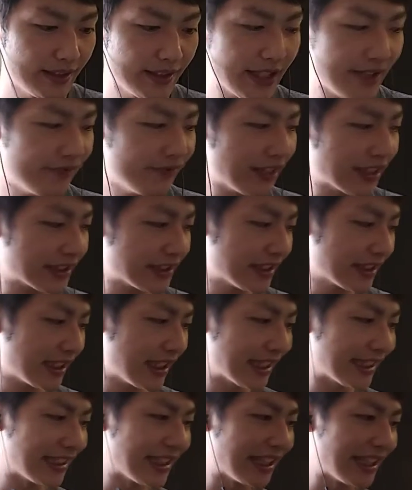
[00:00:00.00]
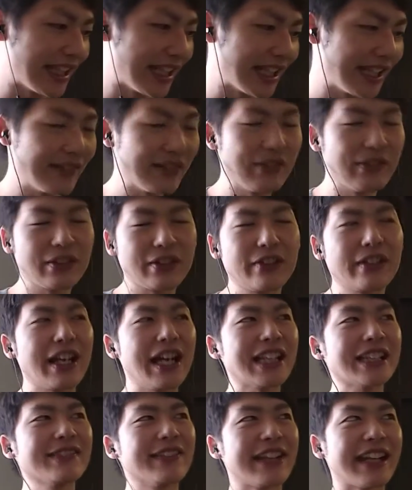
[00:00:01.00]
年末にかけてね、これ
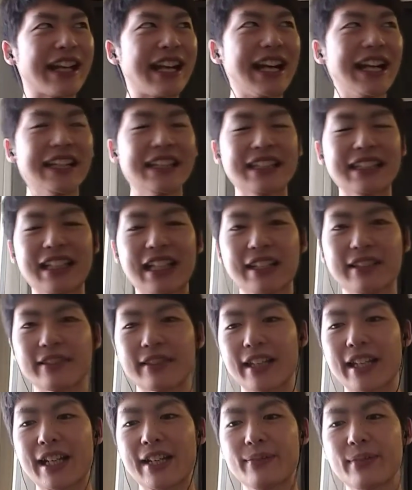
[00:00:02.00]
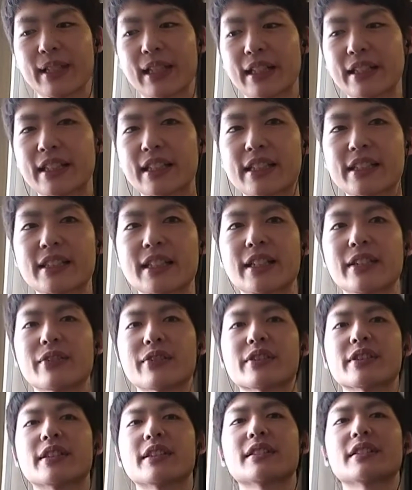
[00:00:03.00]
あくまで勘なのであんまり当てにしないで
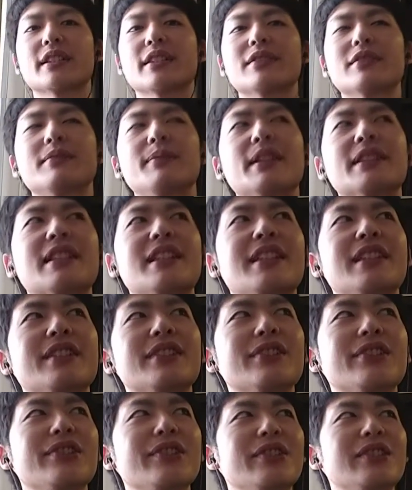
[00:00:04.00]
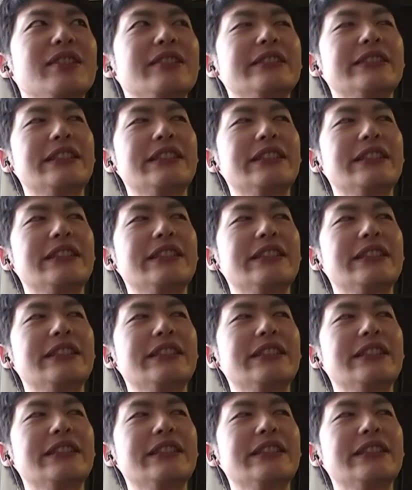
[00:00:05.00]
ほしいですけど、また一